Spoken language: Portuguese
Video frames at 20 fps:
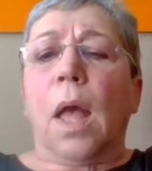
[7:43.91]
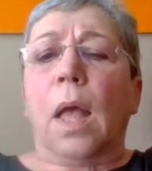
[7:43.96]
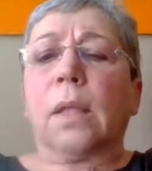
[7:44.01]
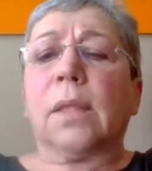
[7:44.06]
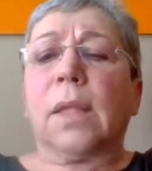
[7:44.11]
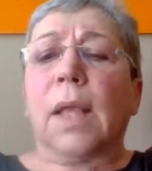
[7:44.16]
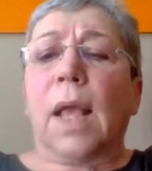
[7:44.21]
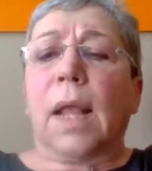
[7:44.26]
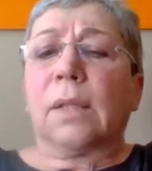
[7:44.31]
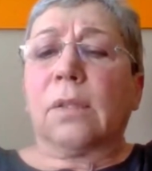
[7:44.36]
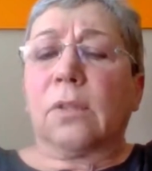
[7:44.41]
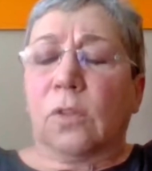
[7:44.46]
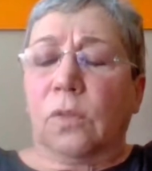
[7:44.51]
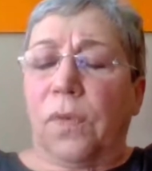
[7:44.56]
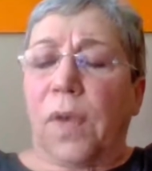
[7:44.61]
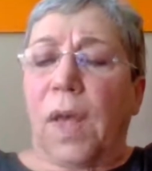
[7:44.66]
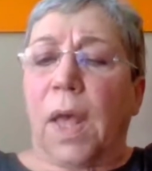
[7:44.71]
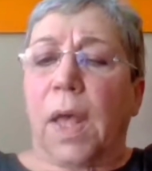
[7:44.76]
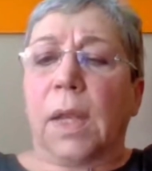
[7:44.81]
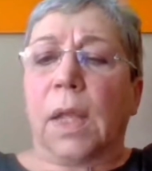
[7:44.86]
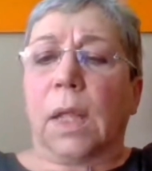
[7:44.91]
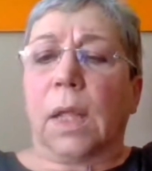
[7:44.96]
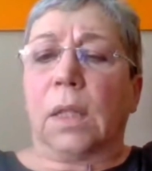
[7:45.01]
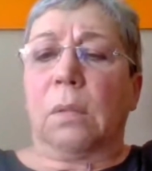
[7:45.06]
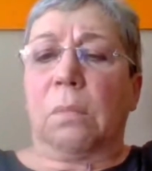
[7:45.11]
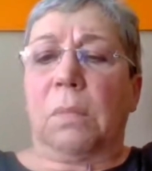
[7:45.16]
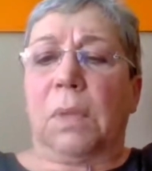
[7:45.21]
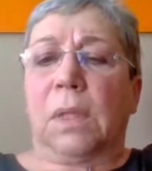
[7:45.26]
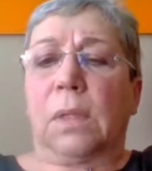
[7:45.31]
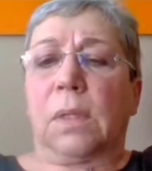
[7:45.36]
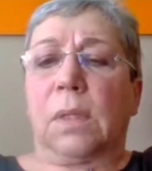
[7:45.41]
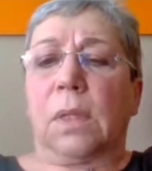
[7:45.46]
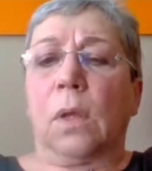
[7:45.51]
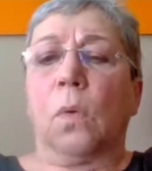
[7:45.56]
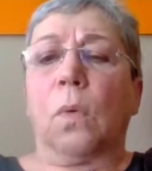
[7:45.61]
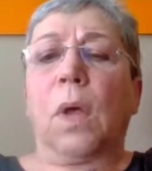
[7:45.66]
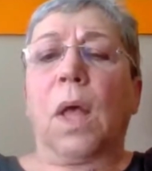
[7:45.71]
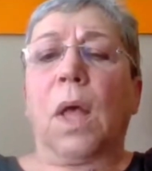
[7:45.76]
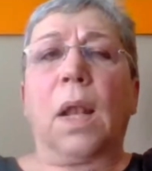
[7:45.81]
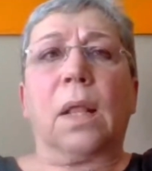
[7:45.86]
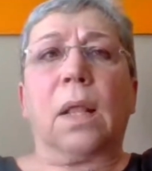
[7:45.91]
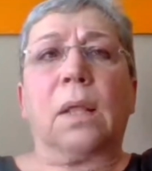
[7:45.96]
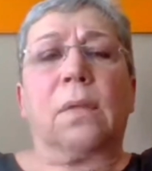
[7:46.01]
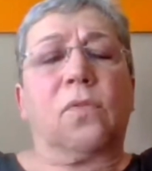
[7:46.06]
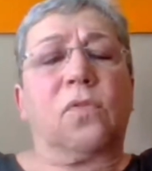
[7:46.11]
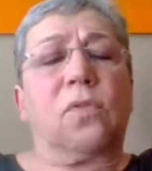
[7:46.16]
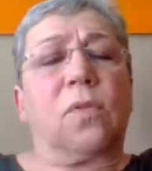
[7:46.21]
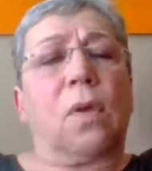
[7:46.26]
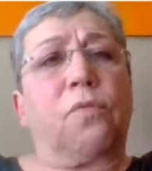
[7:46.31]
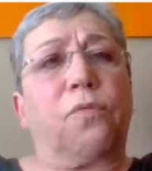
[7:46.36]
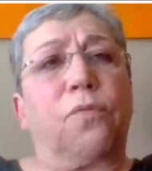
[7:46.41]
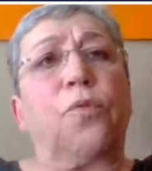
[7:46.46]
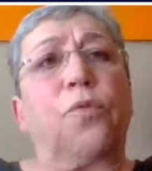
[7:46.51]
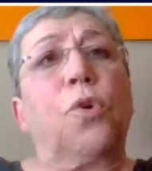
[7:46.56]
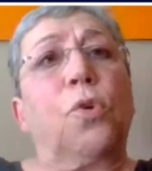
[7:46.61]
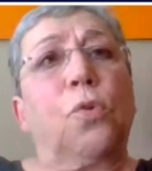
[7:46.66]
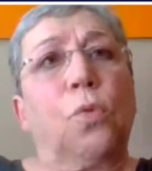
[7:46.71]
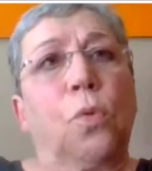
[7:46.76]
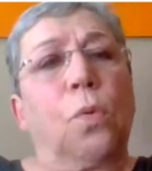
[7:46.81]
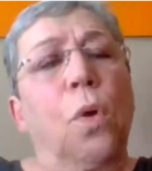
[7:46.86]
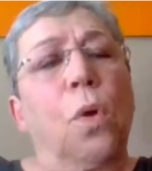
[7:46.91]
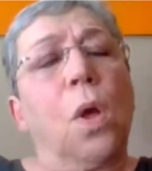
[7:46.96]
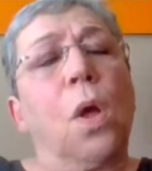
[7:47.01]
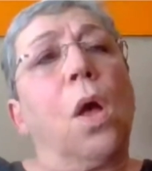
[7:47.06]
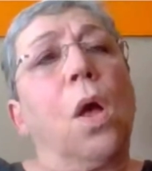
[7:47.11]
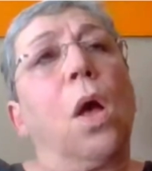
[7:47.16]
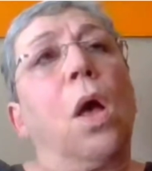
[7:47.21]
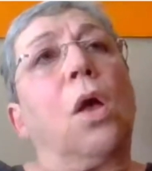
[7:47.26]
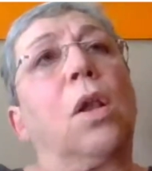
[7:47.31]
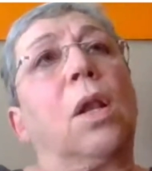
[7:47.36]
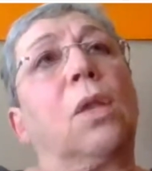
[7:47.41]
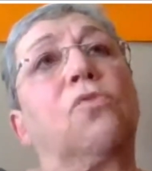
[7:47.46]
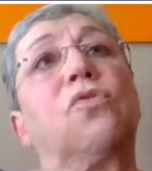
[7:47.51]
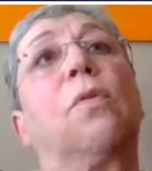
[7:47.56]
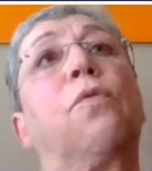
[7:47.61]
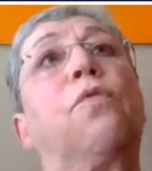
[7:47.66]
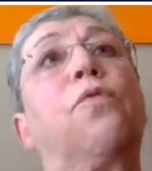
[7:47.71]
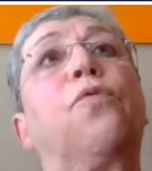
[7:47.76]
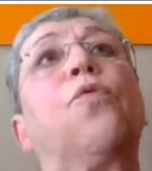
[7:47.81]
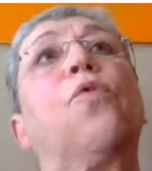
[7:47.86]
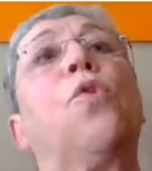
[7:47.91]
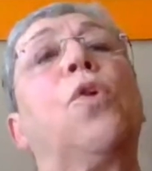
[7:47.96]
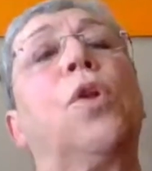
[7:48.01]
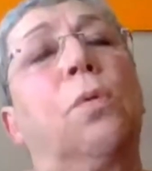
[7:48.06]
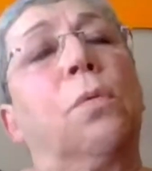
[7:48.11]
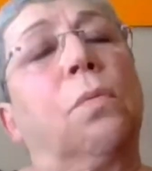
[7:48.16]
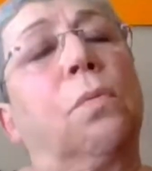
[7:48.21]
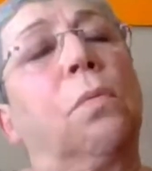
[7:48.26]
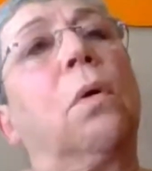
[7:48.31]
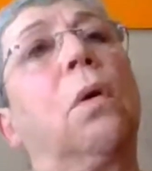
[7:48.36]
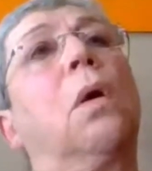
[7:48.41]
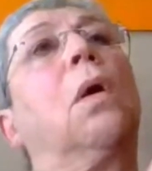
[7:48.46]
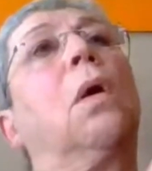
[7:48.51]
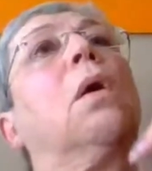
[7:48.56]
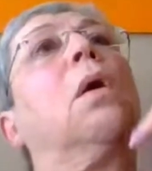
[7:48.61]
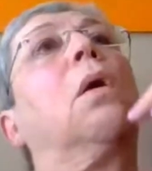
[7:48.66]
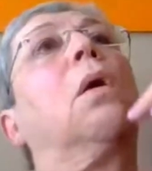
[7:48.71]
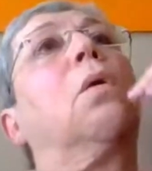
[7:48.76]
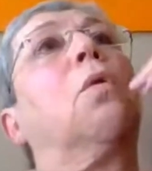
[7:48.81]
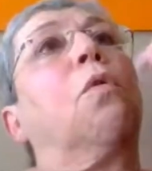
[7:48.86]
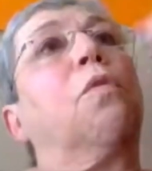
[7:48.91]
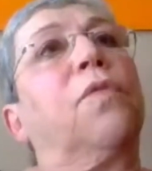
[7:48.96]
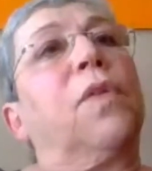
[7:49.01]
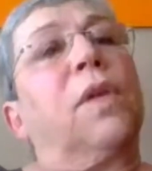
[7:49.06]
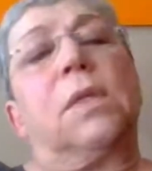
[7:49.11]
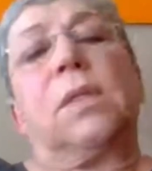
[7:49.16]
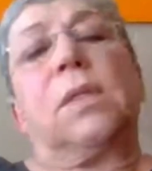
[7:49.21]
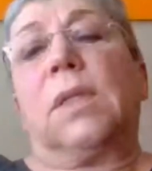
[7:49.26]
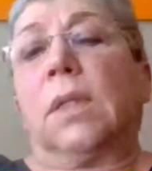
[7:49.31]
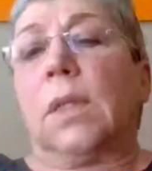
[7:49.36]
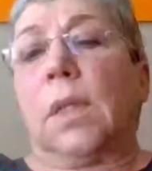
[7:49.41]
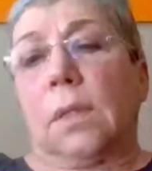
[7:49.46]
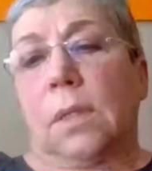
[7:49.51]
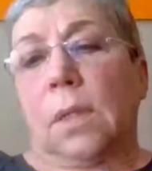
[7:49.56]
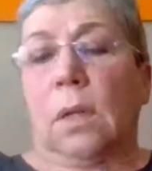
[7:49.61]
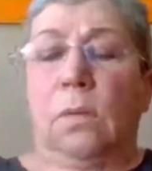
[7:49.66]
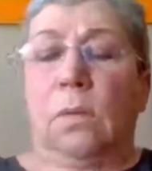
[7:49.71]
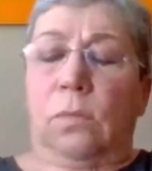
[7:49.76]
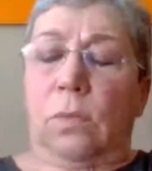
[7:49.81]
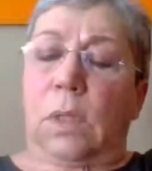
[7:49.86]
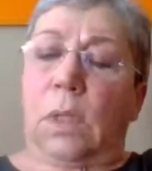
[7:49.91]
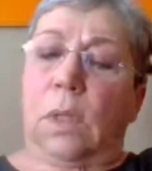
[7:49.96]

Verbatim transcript: Se elas tiverem a dimensão, elas já foram, elas já foram convencidas a não